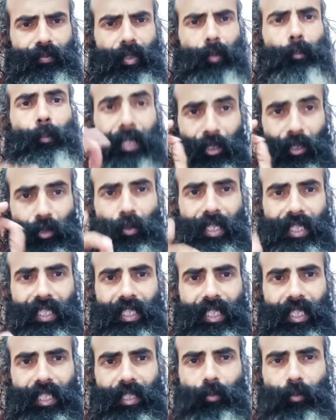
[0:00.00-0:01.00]
विद्वान
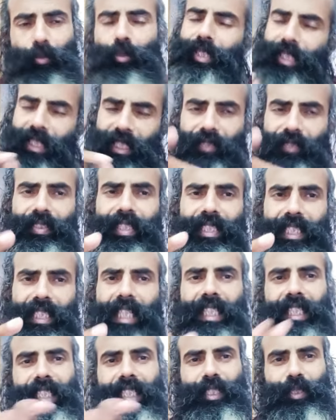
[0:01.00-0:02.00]
थे वो किसी भी
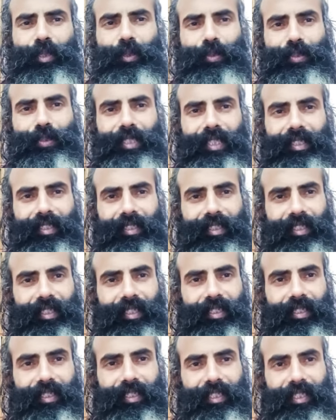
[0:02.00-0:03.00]
जाति के हो सकते हैं
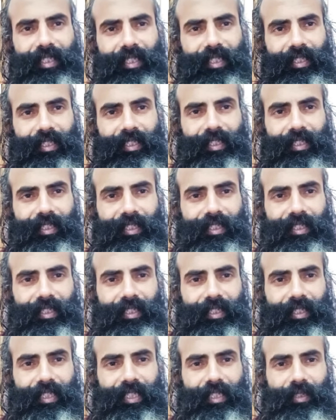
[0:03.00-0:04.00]

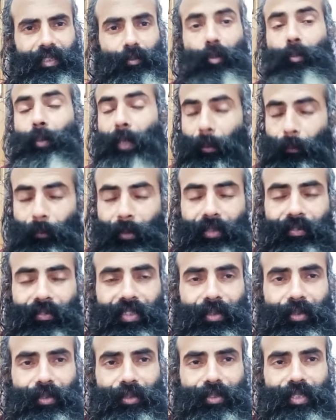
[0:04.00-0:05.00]
वो ब्राह्मण भी
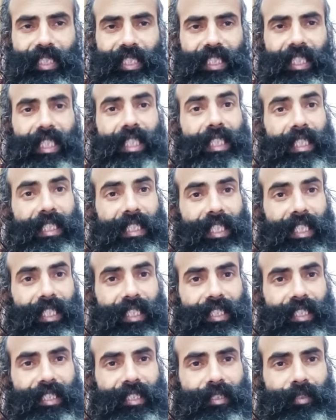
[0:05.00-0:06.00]
हो सकते हैं तथा
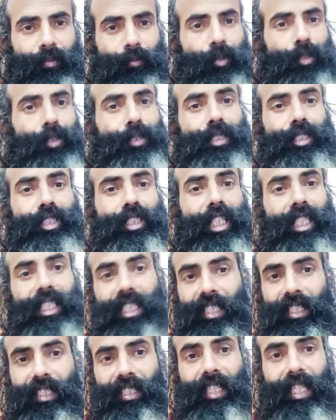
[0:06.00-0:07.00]
कथित वो
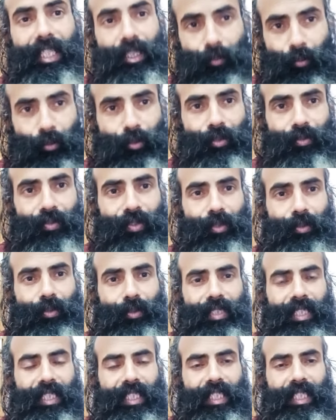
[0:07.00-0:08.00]
क्षत्रिय राजपूत भी हो
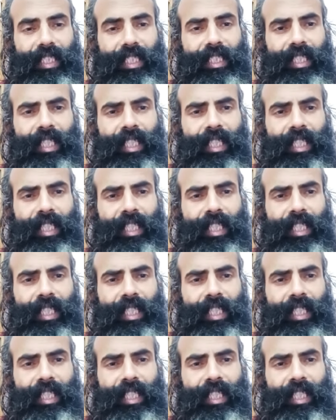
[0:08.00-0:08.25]
सकते हैं